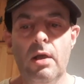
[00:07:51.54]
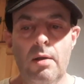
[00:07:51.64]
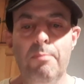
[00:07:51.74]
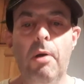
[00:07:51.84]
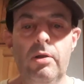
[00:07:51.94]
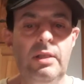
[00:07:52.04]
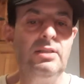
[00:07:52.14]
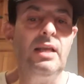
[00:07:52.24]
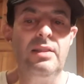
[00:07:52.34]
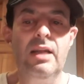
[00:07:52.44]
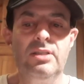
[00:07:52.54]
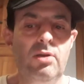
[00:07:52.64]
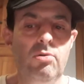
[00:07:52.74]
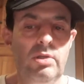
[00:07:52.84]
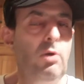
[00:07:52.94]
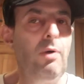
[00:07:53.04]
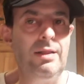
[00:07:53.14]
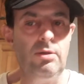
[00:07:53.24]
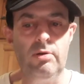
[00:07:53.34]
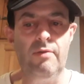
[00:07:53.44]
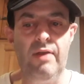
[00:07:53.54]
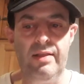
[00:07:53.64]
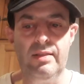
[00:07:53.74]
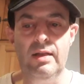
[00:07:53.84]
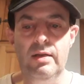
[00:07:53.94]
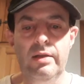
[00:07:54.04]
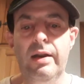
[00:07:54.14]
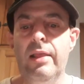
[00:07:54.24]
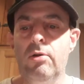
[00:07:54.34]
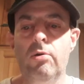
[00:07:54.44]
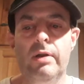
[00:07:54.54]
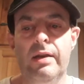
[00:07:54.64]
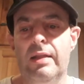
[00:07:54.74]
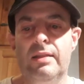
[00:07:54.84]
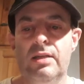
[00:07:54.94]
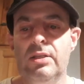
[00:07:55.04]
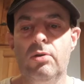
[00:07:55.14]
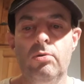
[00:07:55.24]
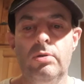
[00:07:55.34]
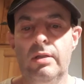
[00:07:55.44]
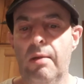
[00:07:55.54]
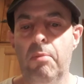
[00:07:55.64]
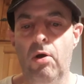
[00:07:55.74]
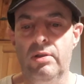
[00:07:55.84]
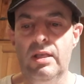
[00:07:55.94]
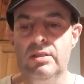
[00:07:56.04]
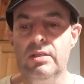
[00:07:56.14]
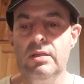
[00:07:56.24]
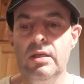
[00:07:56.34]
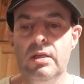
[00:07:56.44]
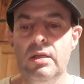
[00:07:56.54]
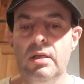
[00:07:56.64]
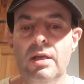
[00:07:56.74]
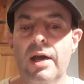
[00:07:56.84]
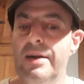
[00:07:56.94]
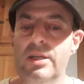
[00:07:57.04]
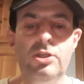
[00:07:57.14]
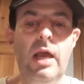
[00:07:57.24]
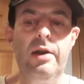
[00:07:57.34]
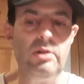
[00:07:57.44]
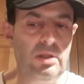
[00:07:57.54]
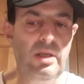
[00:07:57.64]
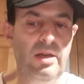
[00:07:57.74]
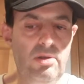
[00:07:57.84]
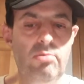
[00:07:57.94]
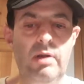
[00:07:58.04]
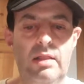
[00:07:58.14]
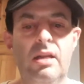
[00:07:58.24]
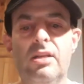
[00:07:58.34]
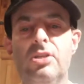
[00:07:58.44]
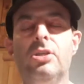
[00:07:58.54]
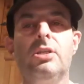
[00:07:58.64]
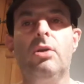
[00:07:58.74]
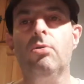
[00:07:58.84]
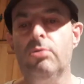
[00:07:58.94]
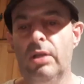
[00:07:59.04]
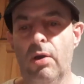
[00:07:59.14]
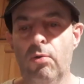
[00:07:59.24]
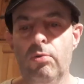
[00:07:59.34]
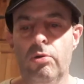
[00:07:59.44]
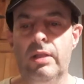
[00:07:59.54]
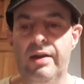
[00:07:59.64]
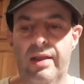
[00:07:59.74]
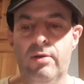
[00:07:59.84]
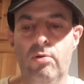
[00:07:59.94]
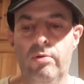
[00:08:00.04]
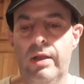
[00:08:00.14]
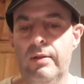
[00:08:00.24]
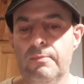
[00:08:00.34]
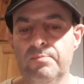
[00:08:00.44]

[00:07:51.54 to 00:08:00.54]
Bottas a 3 secondi e 4 da Vettel. Raikkonen a 3 secondi da Bottas. Ricciardo addirittura a 13 secondi e 1 da Raikkonen.